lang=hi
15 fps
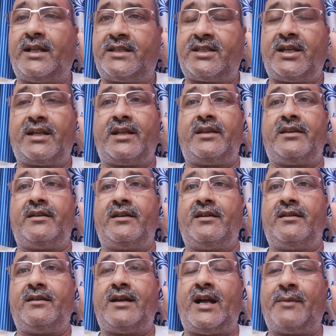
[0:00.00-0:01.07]
अच्छा
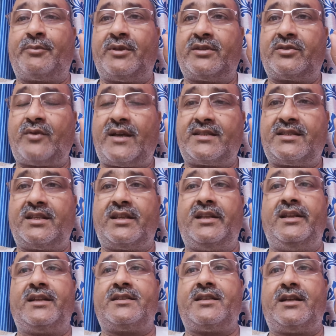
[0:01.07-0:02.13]
रहेगा आपके स्वास्थ्य
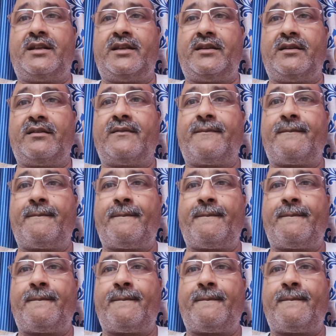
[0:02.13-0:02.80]
के लिए अच्छा रहेगा